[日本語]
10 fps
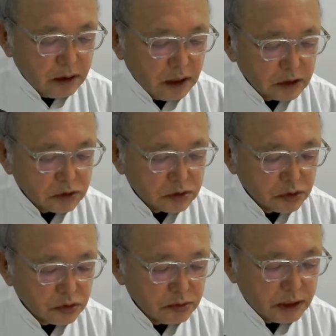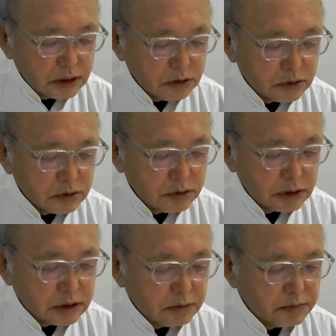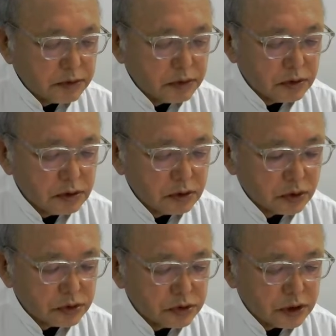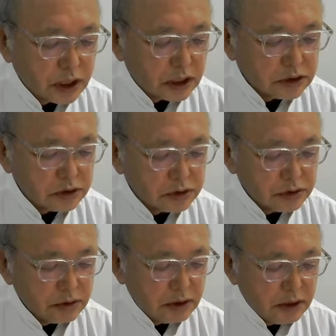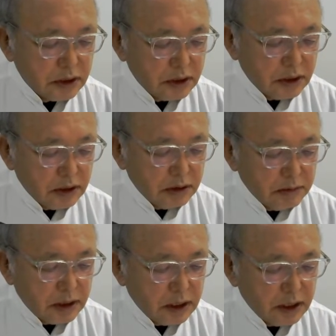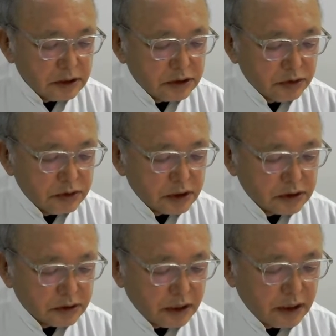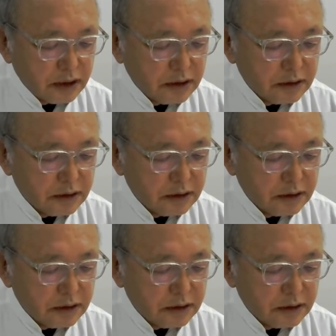あとその周りの国は全部60から80まあひどいですね